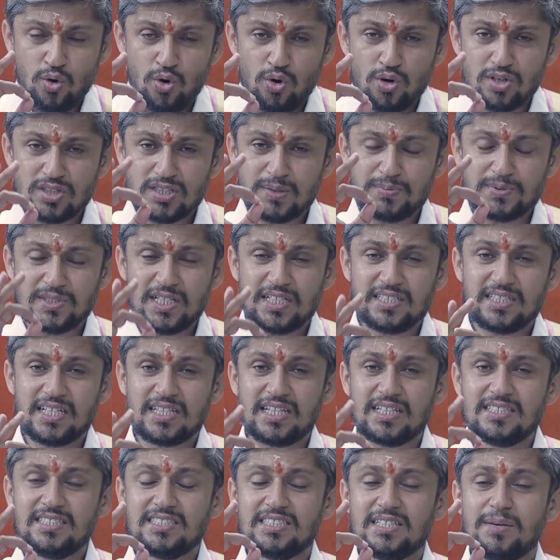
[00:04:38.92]
और सबसे
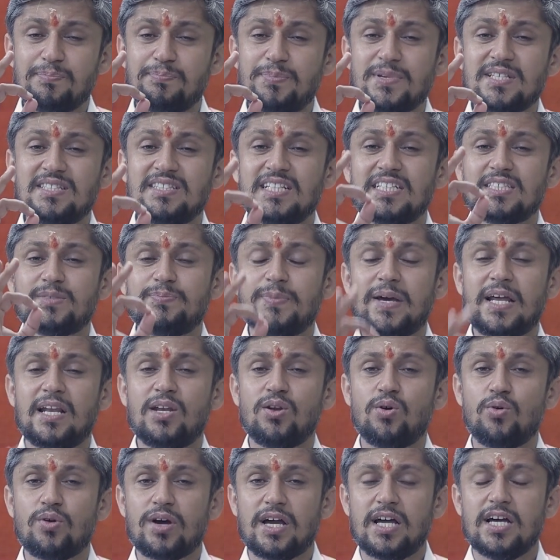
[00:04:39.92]
ज़्यादा जैसे बिजनेसमैन
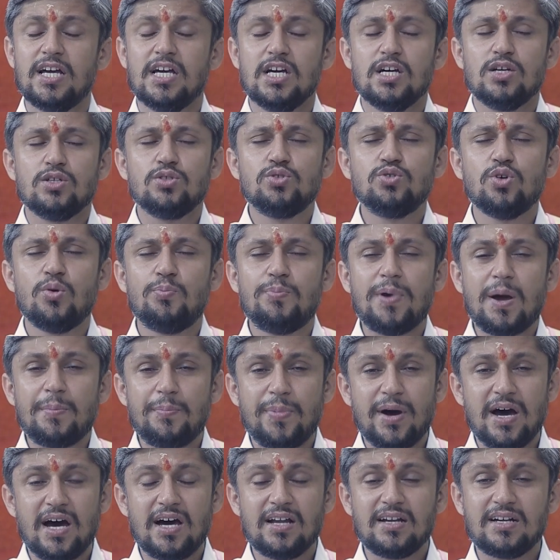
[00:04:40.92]
लोग हैं जो
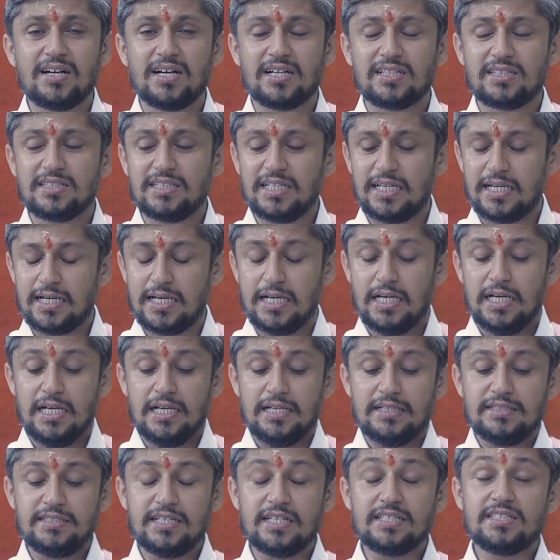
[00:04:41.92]
व्यापार करते
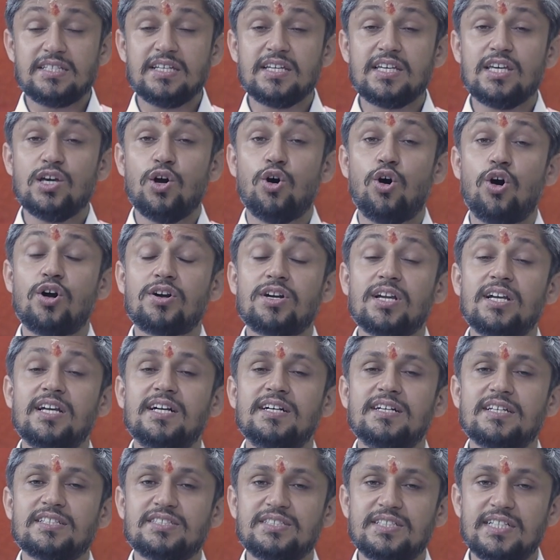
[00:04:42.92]
हैं जैसे कि होटल
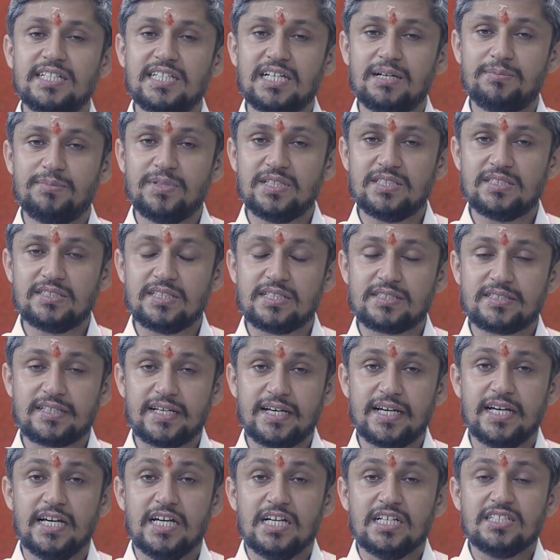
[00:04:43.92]
इंडस्ट्री का बिजनेस
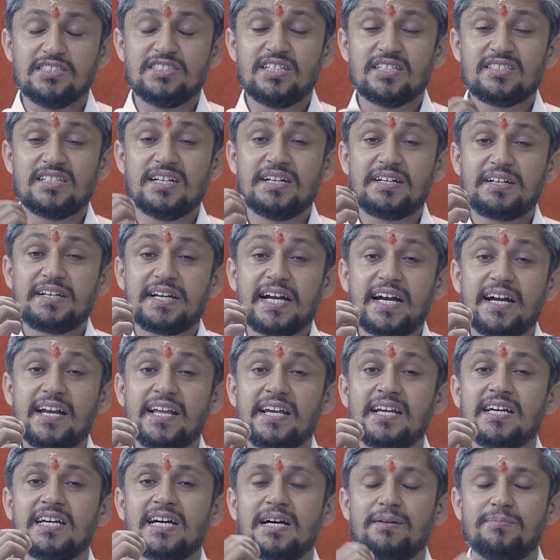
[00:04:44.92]
है जैसे
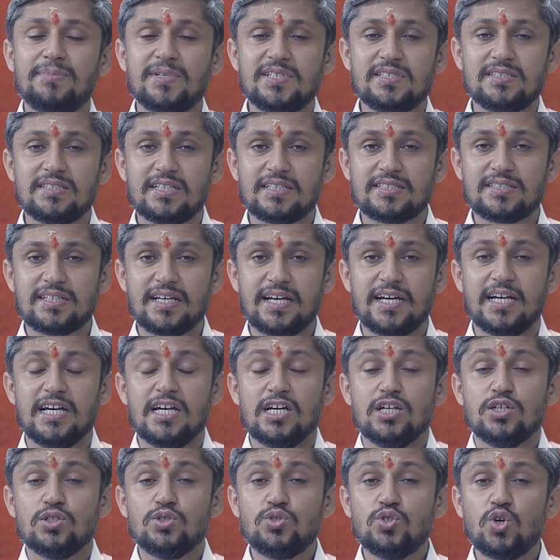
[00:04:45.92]
ट्रेडिंग का बिजनेस है
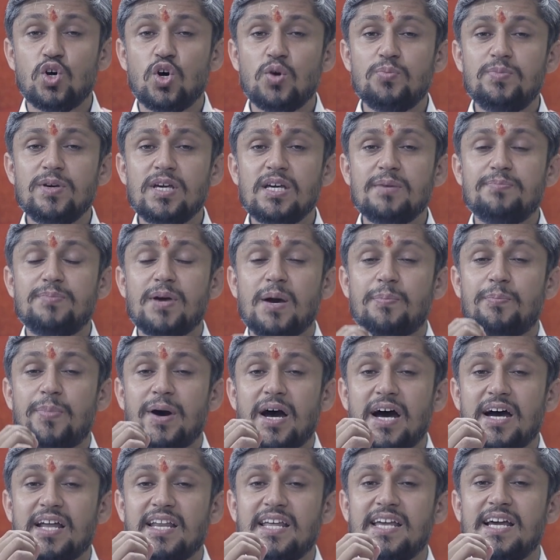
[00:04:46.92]
जो भी
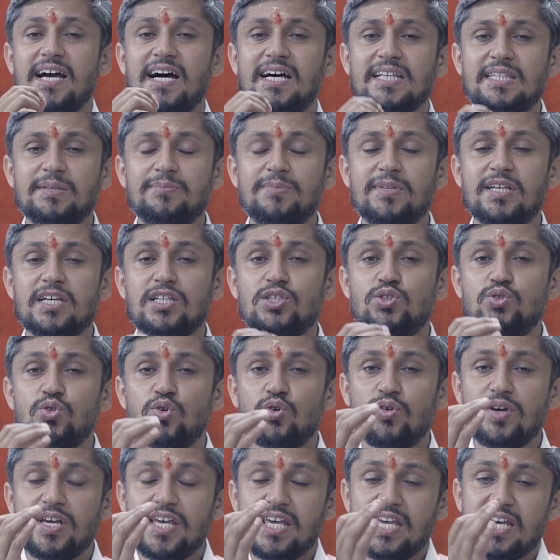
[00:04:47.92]
व्यापारी आदमी है
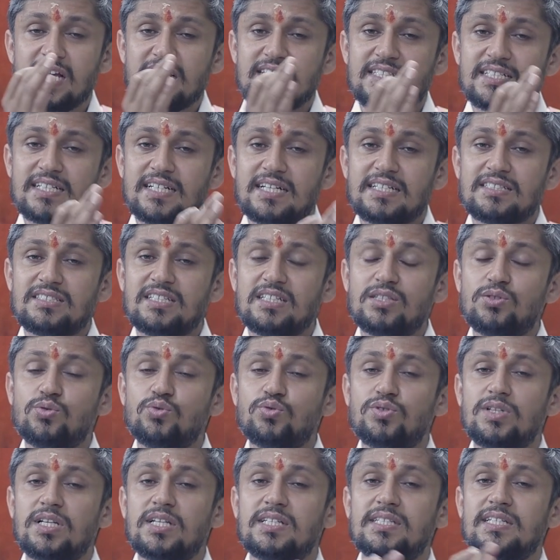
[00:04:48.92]
जो एक जगह से
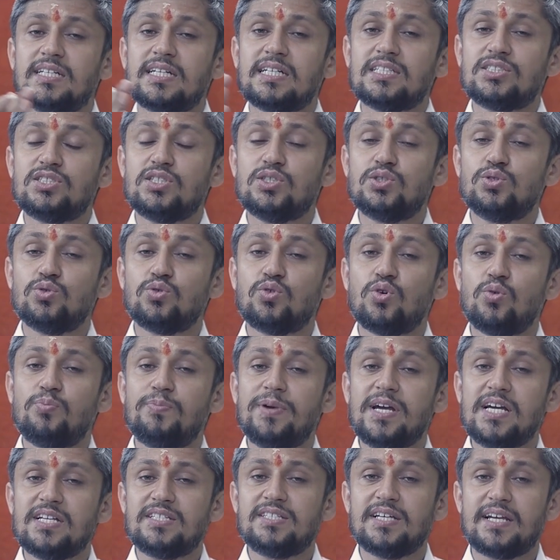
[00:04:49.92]
दूसरी जगह चीज़ों को
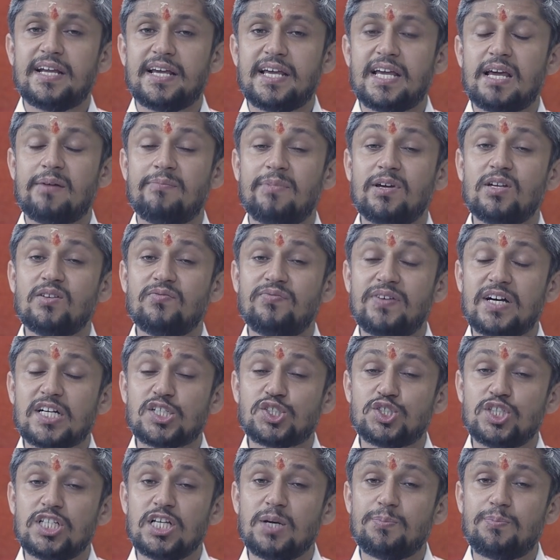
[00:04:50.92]
भेज रहे हैं
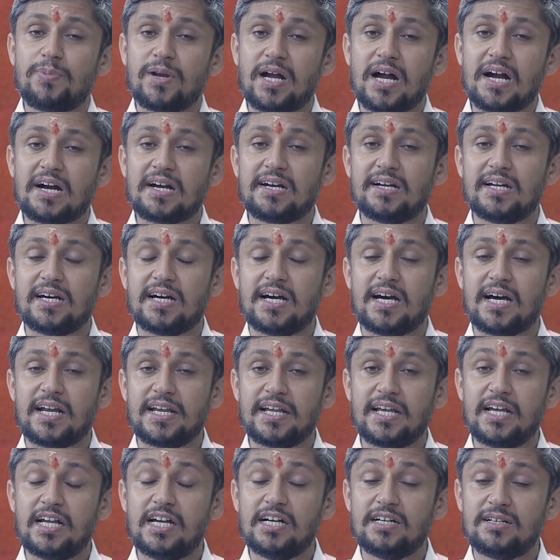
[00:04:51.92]
मैन्युफैक्चरिंग प्लांट लगा
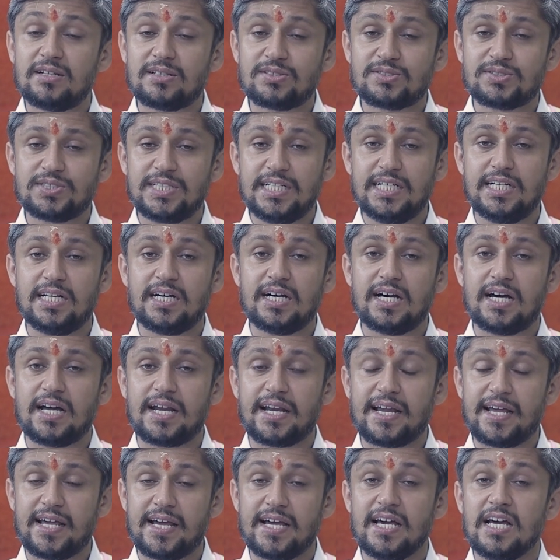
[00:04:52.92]
रहे हैं इंडस्ट्री लगा
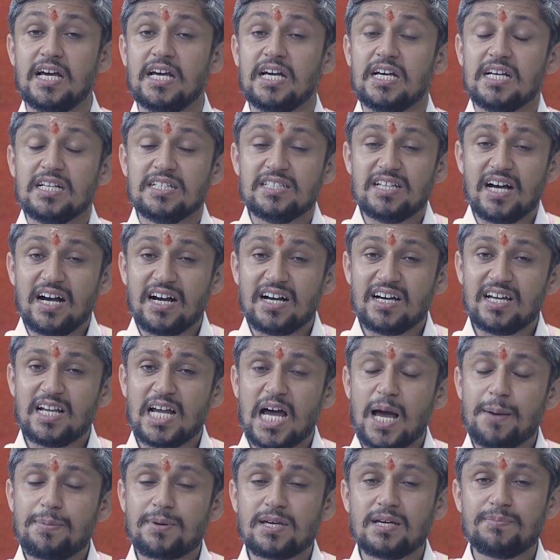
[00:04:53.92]
रहे हैं तो अगर
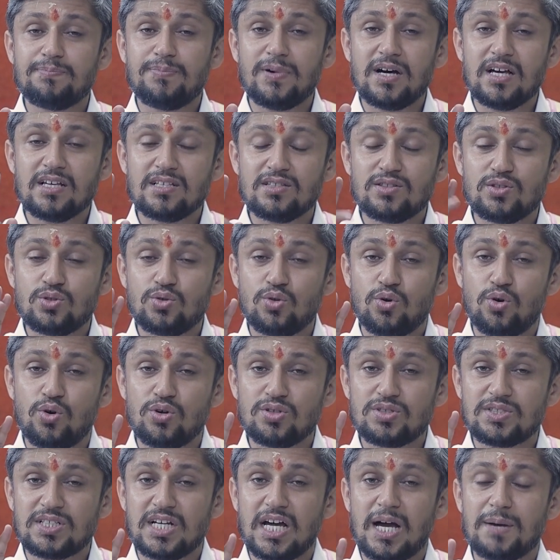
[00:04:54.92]
आपके पास
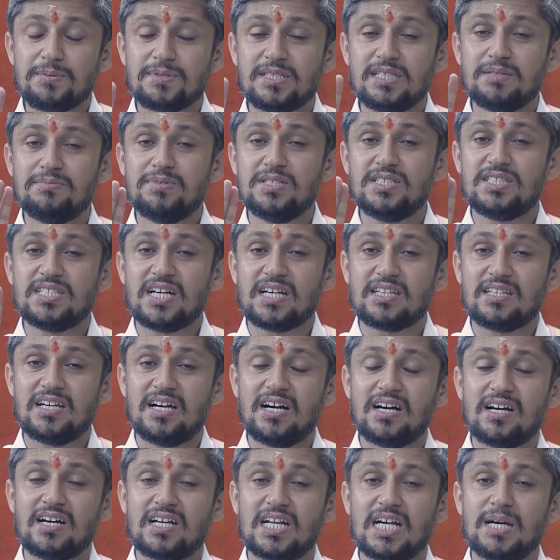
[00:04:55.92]
दो स्टाफ से भी
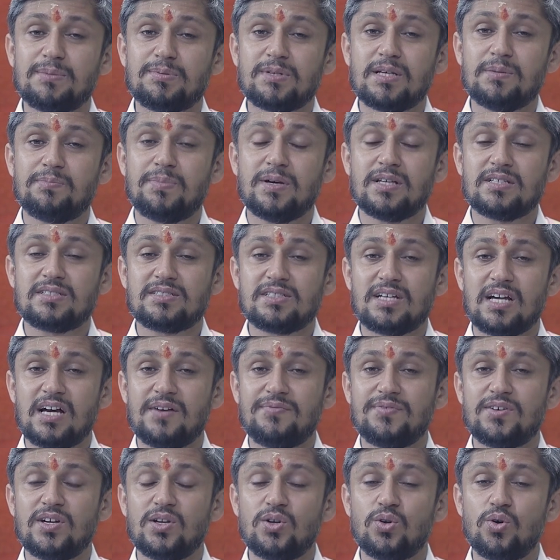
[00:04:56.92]
ज़्यादा अगर आपके पास
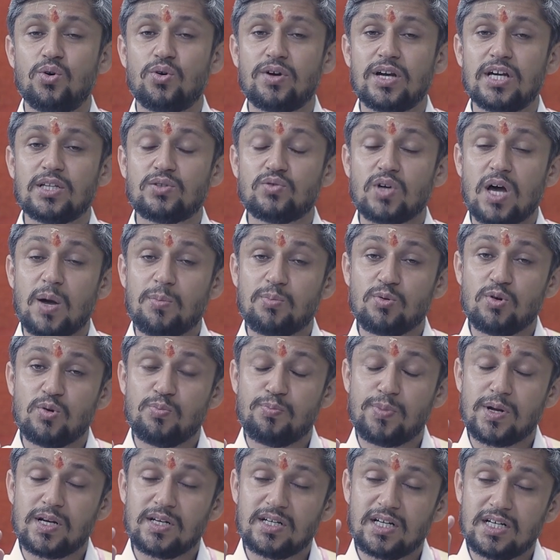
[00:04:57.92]
स्टाफ के लोग हैं तो आपको
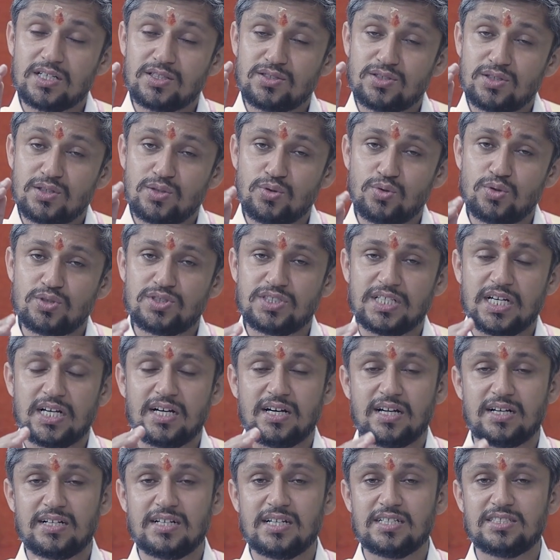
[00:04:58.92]
पन्ना जरूर
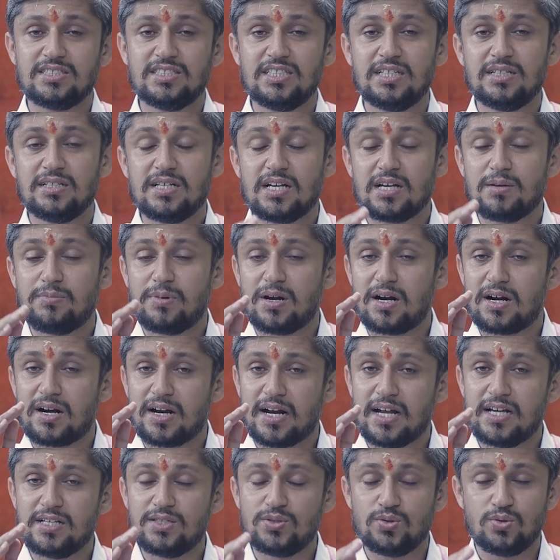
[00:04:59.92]
चेक करना चाहिए एक बार
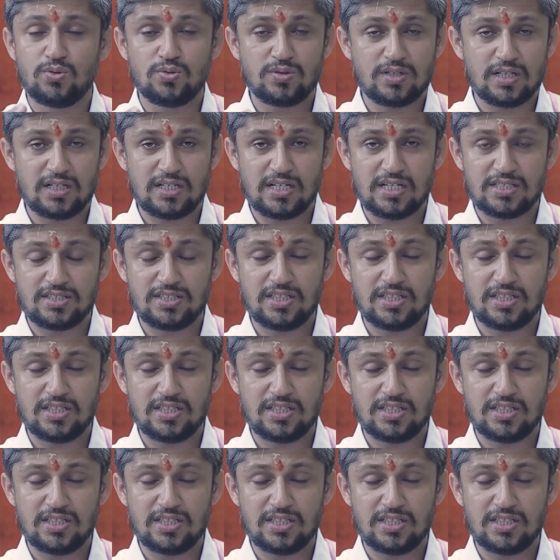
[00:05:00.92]
ट्राई जरूर करना